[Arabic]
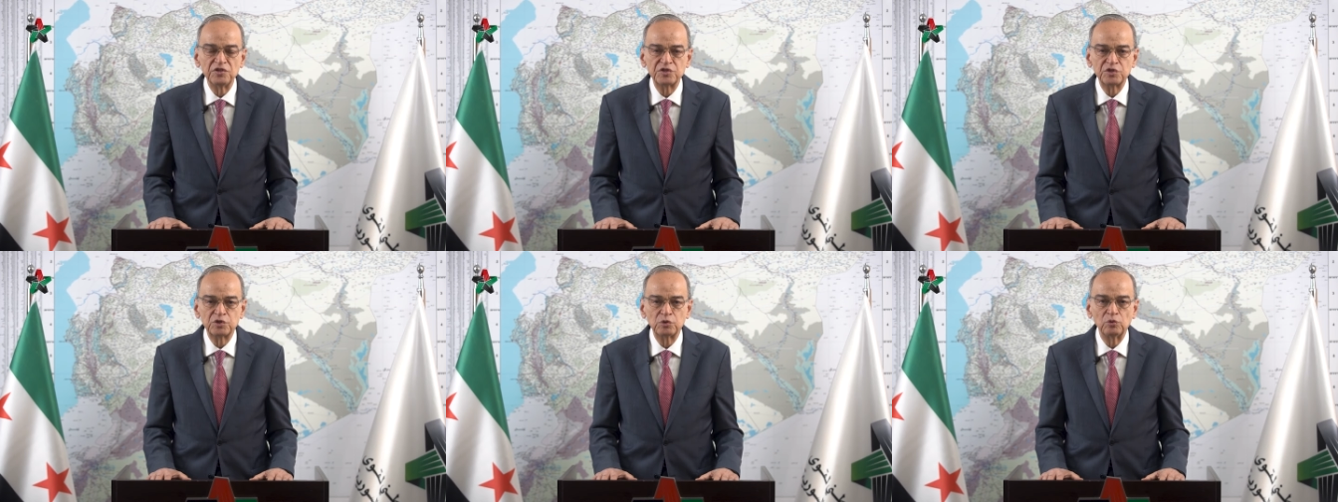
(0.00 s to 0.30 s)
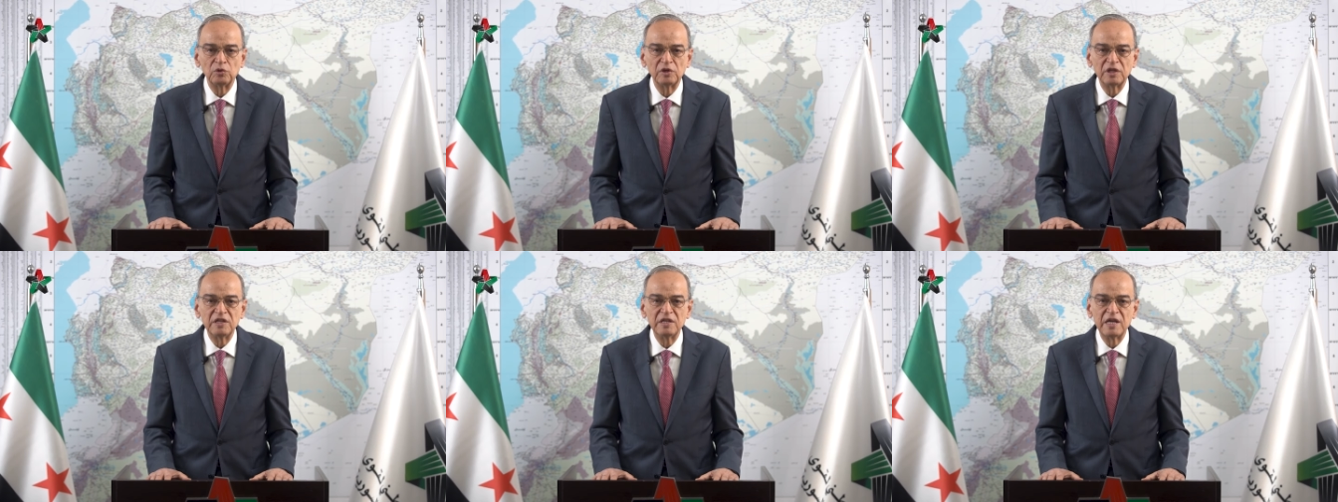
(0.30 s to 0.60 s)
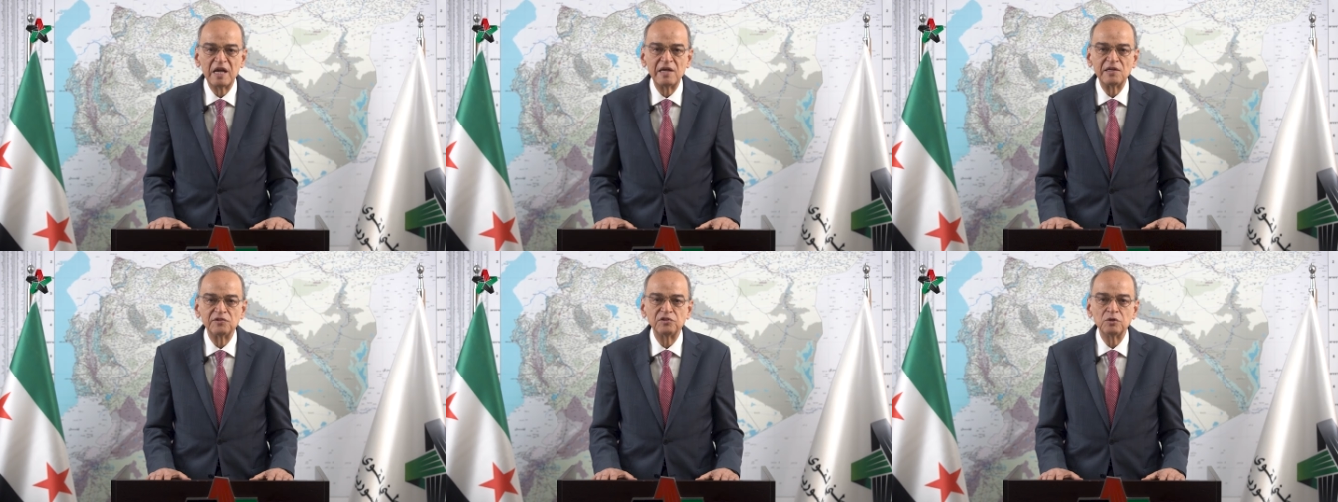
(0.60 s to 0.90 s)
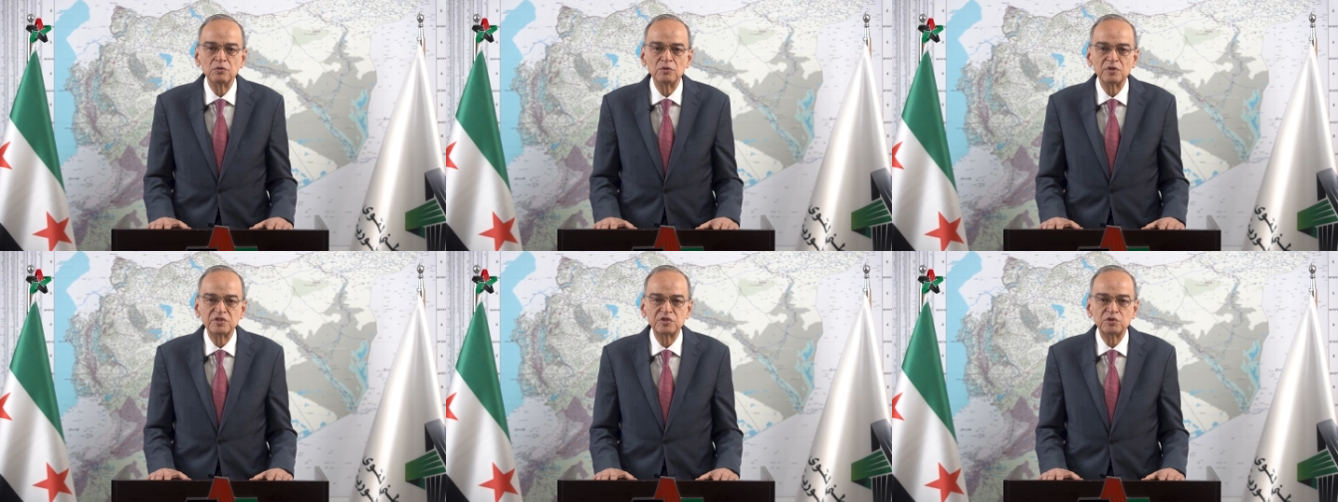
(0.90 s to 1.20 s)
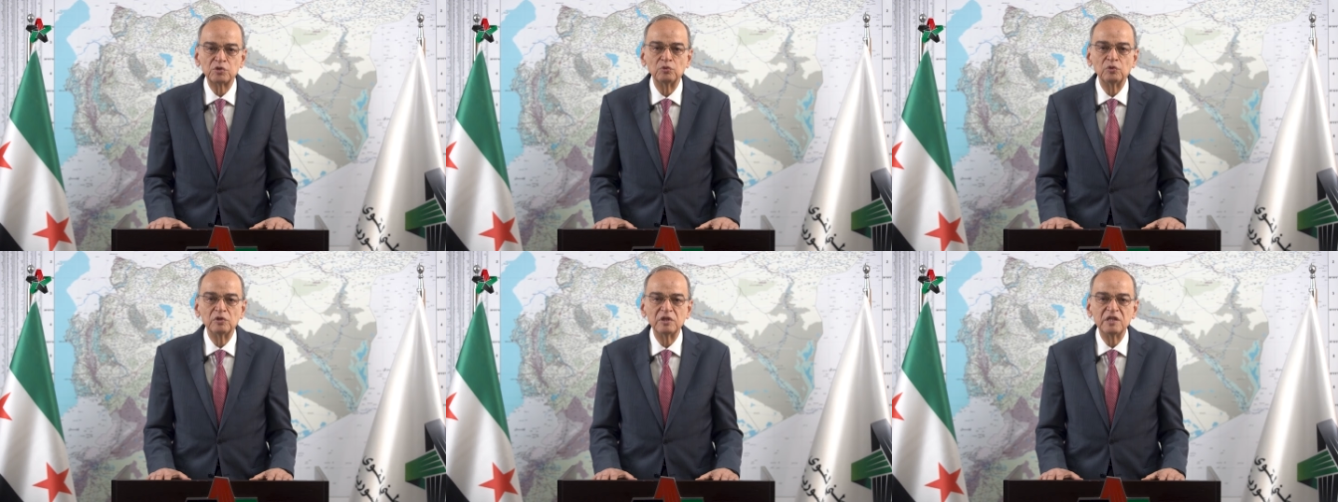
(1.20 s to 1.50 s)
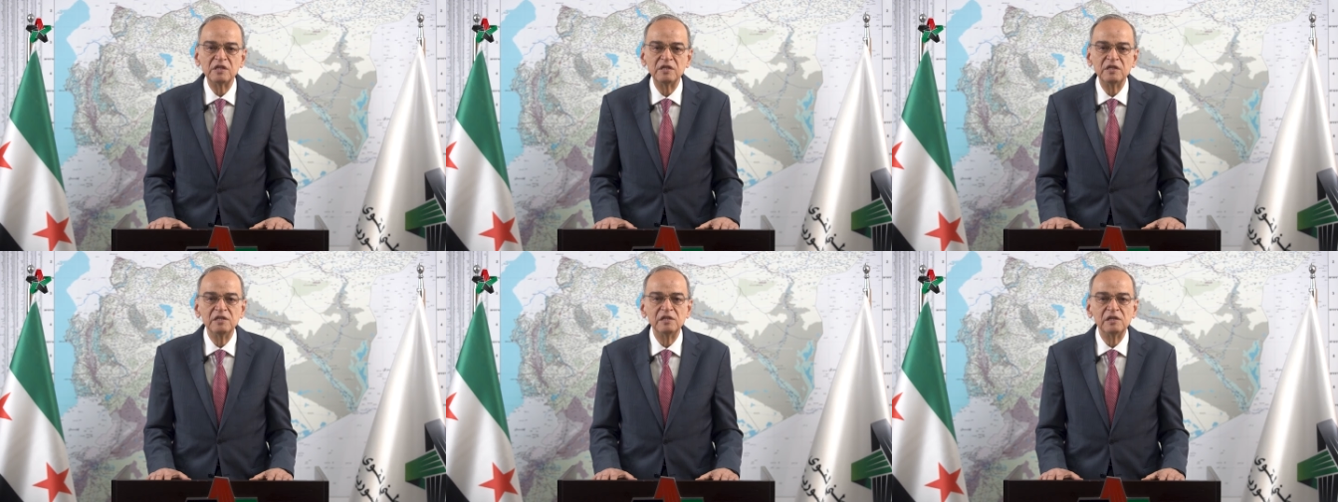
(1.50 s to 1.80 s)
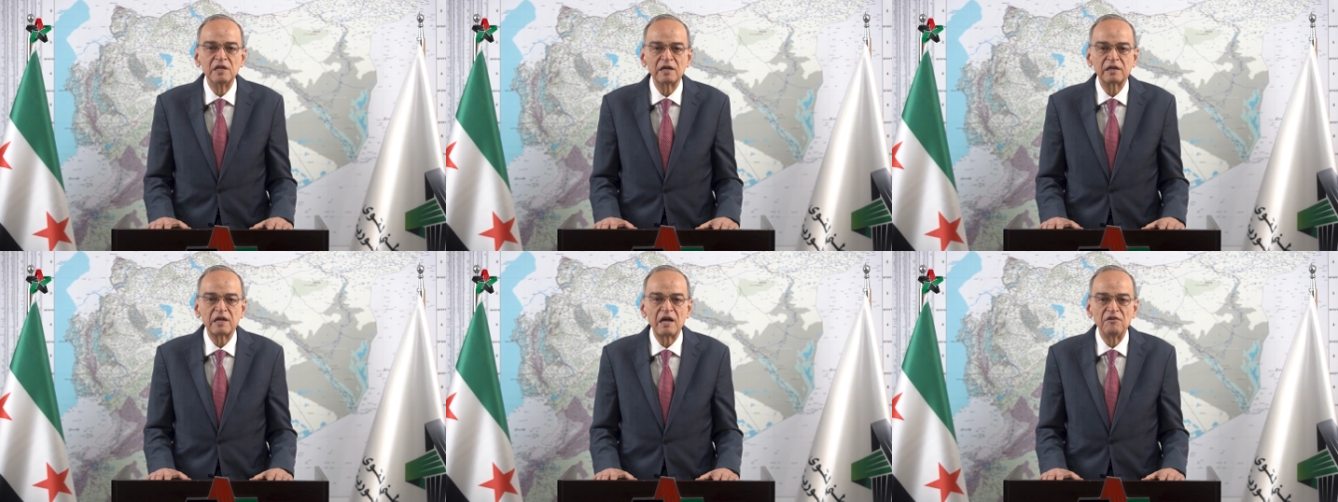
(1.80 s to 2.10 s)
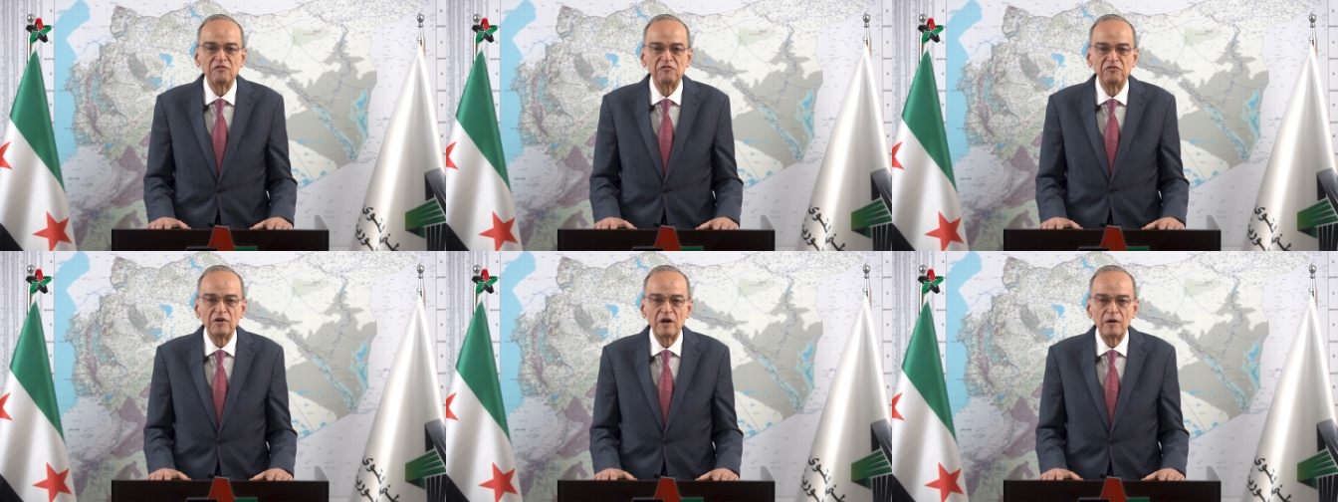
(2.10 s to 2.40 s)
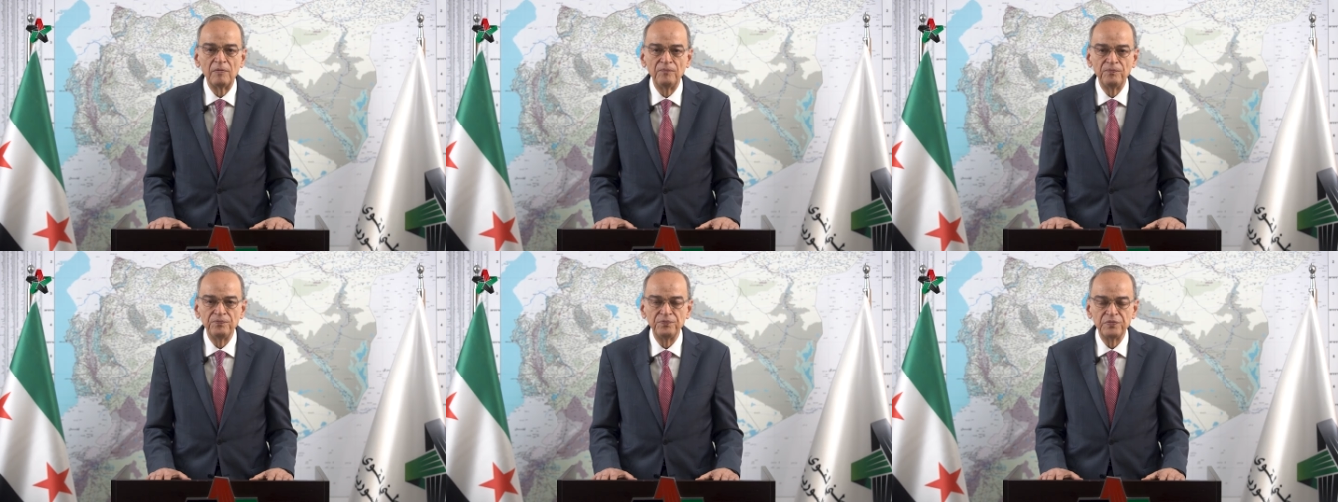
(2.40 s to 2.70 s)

السوريات والسوريين كافة